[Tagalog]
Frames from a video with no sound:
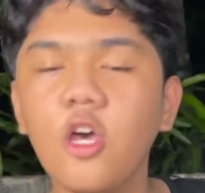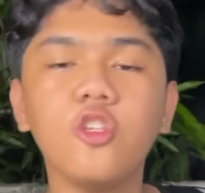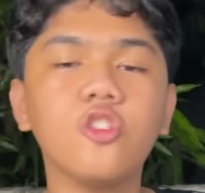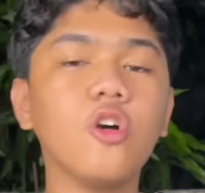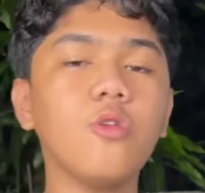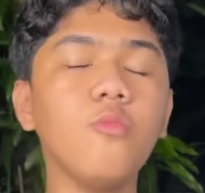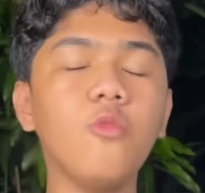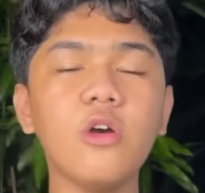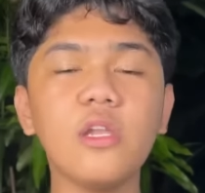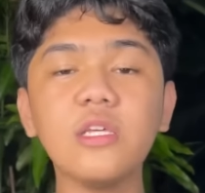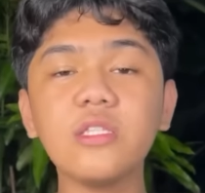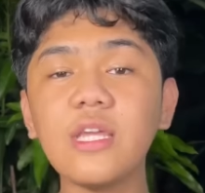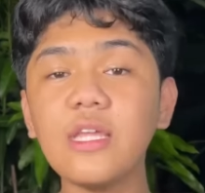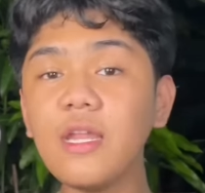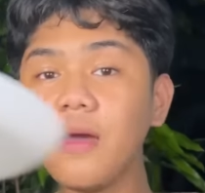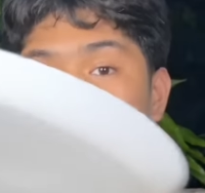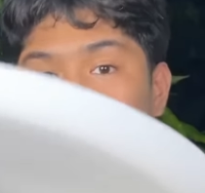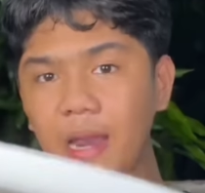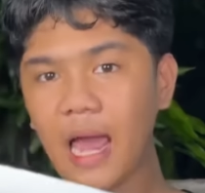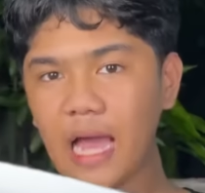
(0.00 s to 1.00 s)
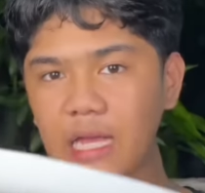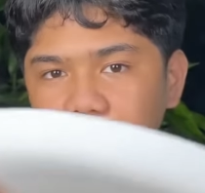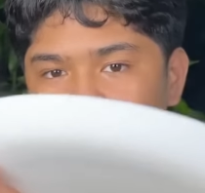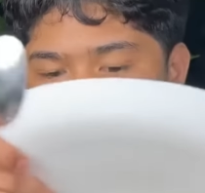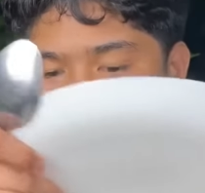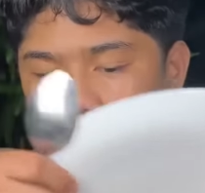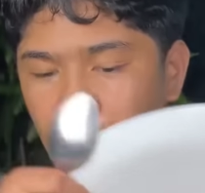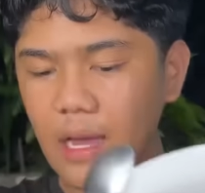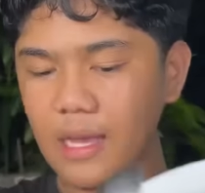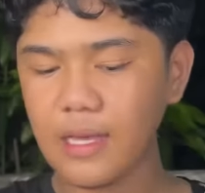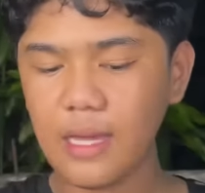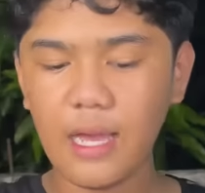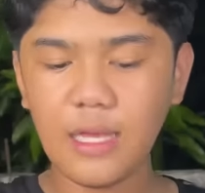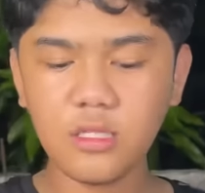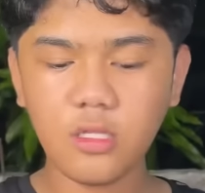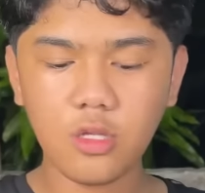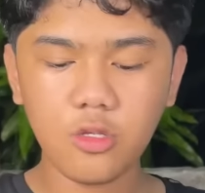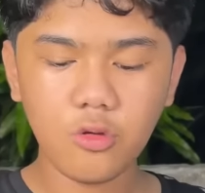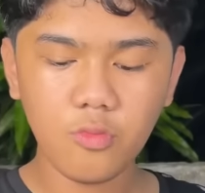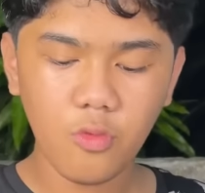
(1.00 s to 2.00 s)
So, kumuha na tayo ng plato. Ayan.
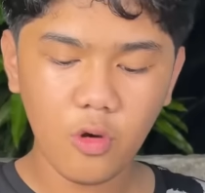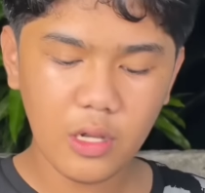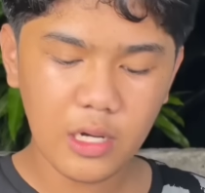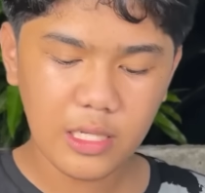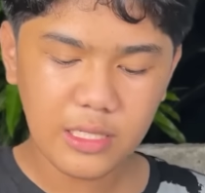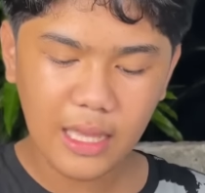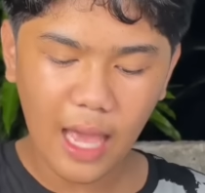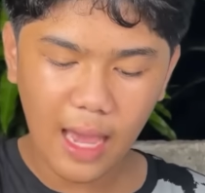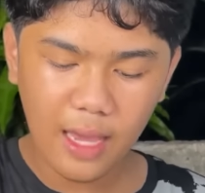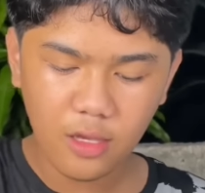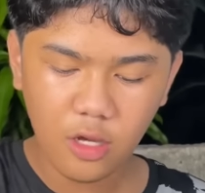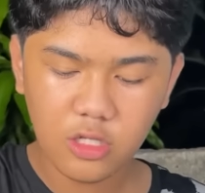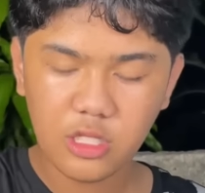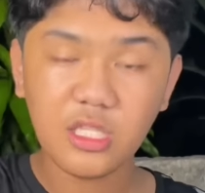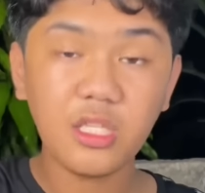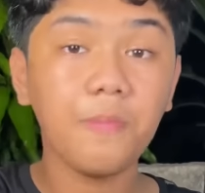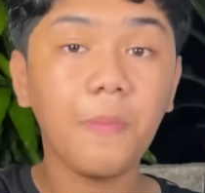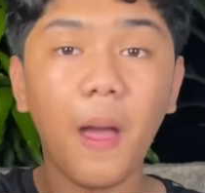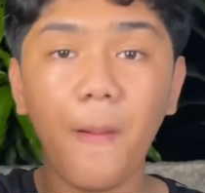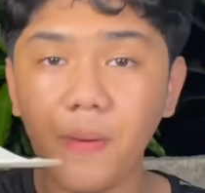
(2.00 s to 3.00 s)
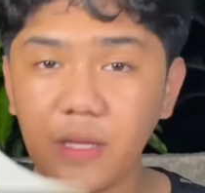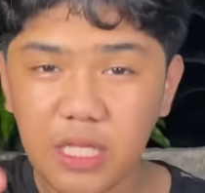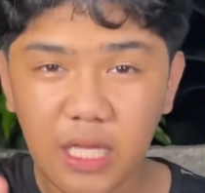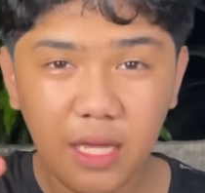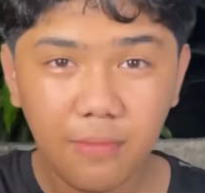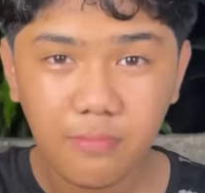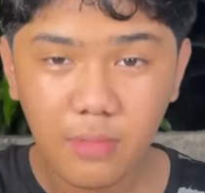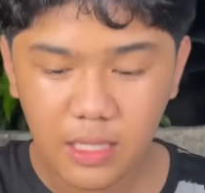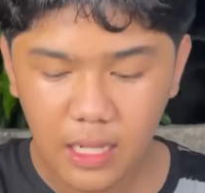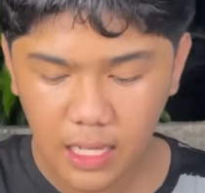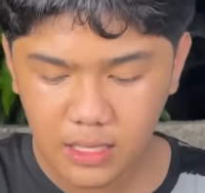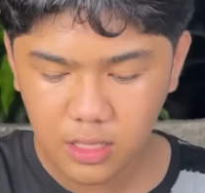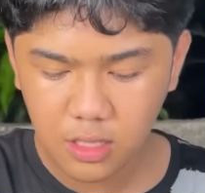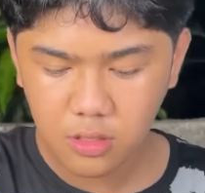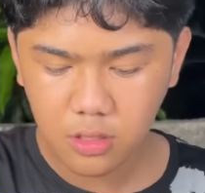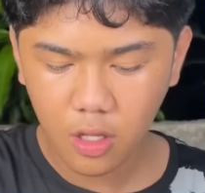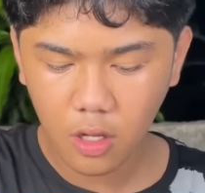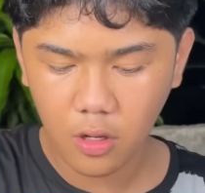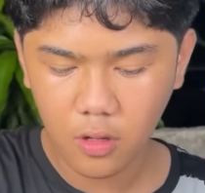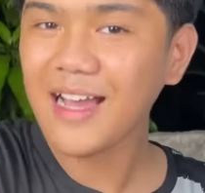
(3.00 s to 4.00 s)
So, kumuha na tayo. Tapos, ipapatingin din
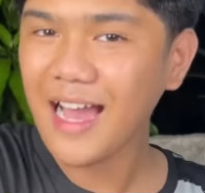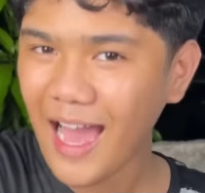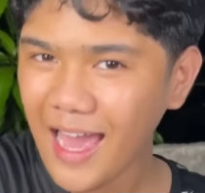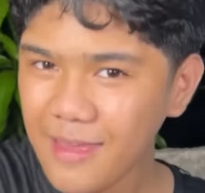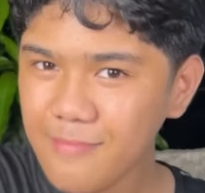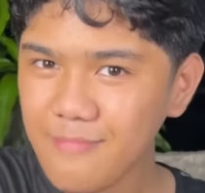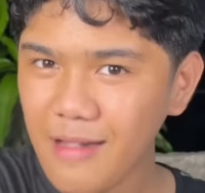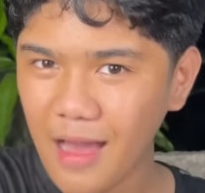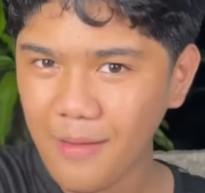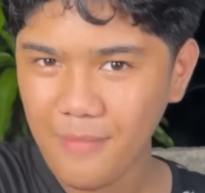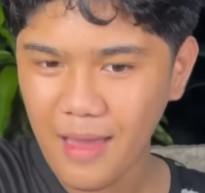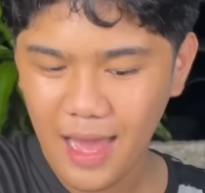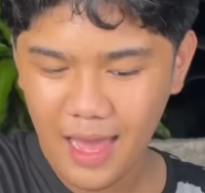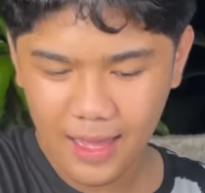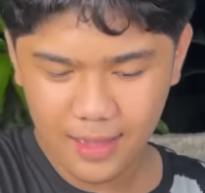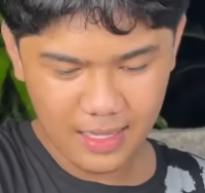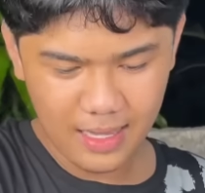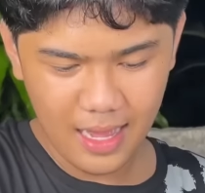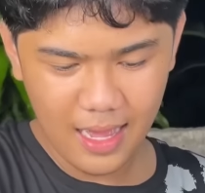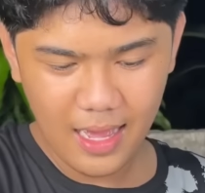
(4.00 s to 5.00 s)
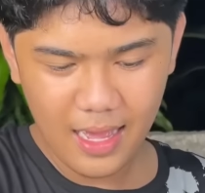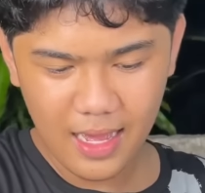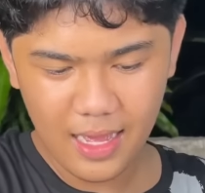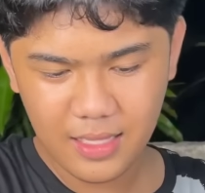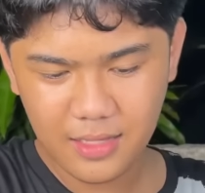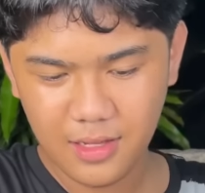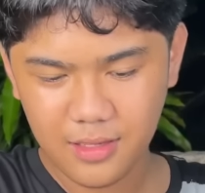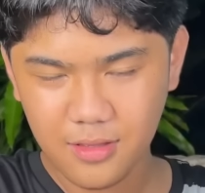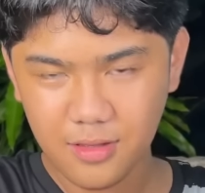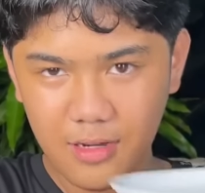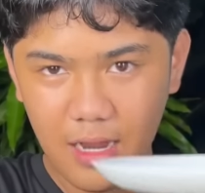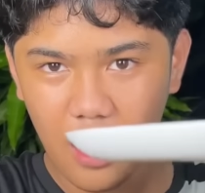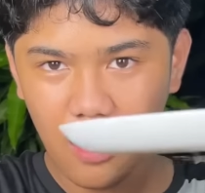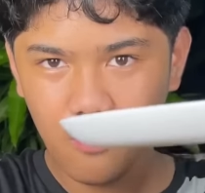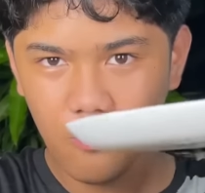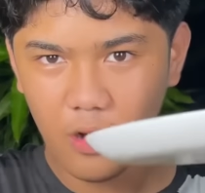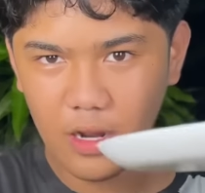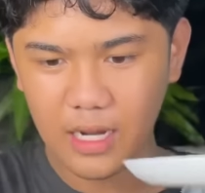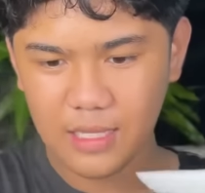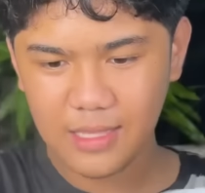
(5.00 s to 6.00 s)
natin to kay mama. Ayan. So, ito na.
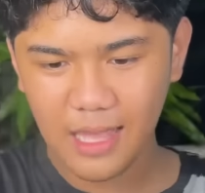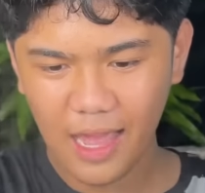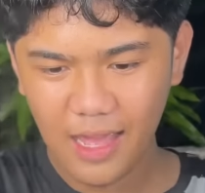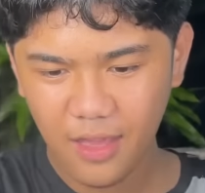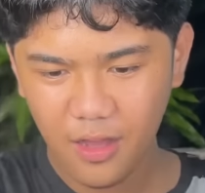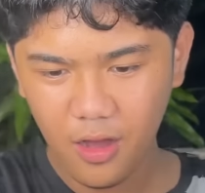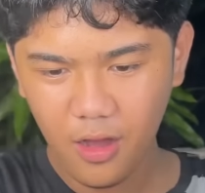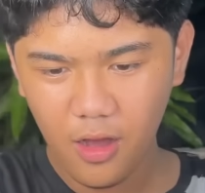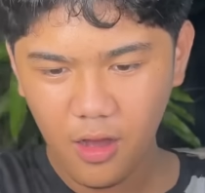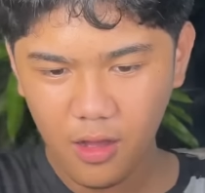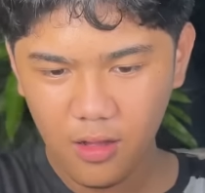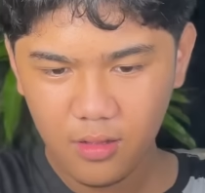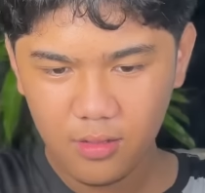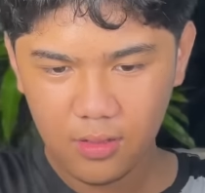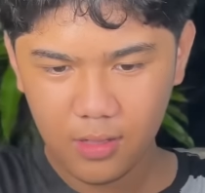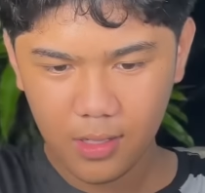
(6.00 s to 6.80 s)
Kumuha na tayo.